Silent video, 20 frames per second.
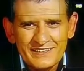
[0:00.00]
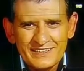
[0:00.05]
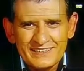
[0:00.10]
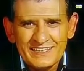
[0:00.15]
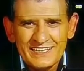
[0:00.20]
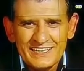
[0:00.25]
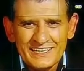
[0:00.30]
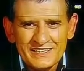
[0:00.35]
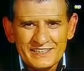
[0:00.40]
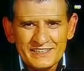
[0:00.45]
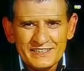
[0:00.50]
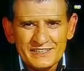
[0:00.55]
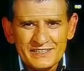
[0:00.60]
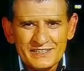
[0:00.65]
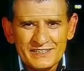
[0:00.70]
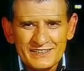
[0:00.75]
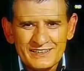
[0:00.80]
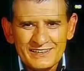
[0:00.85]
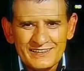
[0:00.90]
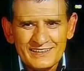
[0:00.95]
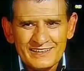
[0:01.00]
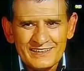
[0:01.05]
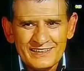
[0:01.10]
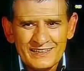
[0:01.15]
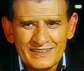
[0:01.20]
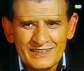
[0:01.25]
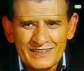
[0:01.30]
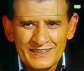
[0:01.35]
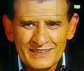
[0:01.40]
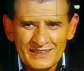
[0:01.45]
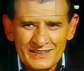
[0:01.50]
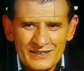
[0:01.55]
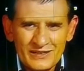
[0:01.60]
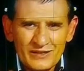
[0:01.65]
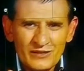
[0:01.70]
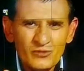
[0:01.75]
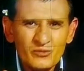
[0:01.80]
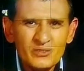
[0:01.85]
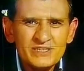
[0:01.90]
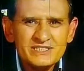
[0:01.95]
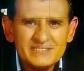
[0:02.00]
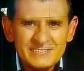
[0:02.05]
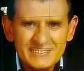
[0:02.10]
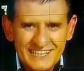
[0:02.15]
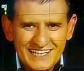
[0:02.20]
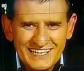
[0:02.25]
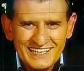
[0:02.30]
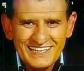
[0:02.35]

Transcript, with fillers: دعني آه، آه، أمسي على